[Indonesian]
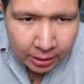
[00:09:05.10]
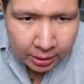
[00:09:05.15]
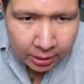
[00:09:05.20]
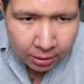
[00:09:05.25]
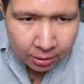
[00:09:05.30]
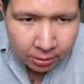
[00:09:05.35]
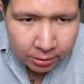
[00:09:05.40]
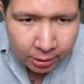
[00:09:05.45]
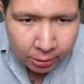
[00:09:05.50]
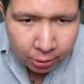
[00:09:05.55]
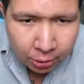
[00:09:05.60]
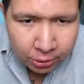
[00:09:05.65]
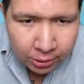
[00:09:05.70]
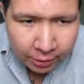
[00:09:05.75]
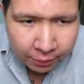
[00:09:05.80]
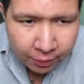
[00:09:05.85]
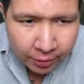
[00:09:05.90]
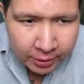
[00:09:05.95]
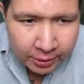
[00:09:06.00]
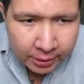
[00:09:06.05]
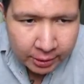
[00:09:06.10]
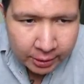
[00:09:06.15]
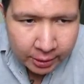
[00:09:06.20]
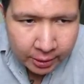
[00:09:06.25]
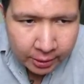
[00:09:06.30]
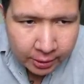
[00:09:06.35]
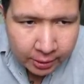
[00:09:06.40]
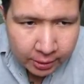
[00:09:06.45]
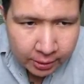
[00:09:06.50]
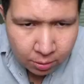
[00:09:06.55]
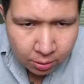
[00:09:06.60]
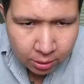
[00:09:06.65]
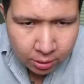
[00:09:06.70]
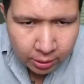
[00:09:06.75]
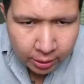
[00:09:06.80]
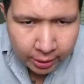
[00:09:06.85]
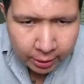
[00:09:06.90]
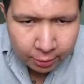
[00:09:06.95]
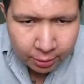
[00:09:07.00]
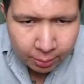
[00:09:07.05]
Oke, gue harus defense ini.
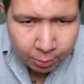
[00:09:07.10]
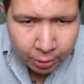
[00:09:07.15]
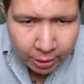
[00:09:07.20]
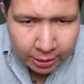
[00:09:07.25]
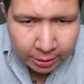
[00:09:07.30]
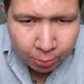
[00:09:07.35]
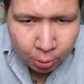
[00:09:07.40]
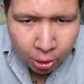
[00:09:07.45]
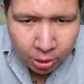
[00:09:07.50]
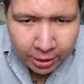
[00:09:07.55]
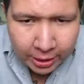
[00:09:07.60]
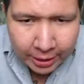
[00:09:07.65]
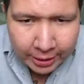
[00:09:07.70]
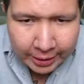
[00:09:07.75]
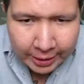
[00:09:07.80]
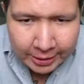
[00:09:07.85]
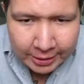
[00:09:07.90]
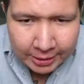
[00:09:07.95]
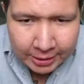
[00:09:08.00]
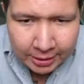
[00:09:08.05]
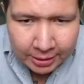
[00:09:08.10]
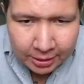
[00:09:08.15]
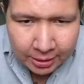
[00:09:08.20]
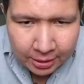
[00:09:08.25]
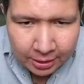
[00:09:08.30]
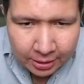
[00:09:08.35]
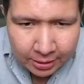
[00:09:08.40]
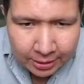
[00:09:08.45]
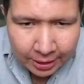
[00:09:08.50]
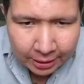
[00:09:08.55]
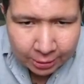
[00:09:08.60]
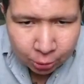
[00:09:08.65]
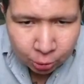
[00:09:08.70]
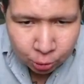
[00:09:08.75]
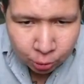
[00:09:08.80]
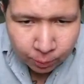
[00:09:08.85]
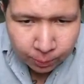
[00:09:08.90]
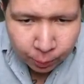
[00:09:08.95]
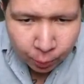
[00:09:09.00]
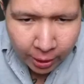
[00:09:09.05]
Oke, udah mulai kebongkar, guys. Satu
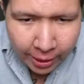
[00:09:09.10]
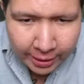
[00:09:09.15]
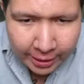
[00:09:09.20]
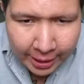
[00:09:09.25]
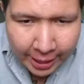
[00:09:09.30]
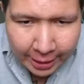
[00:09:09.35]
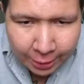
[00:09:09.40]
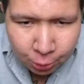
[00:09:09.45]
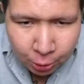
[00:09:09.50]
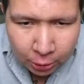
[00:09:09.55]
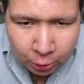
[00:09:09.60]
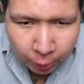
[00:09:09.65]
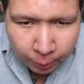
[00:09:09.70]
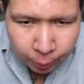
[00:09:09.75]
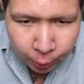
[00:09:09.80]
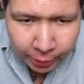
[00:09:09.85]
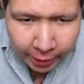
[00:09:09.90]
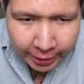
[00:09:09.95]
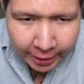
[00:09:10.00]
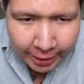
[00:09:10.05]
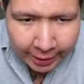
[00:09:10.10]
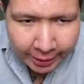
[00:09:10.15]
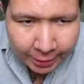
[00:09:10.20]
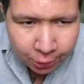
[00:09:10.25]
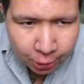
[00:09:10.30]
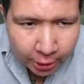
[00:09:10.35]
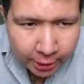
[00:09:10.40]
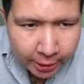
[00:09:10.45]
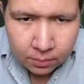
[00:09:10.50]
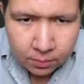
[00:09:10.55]
tumpukan lagi, eh, dua tumpukan lagi, coy.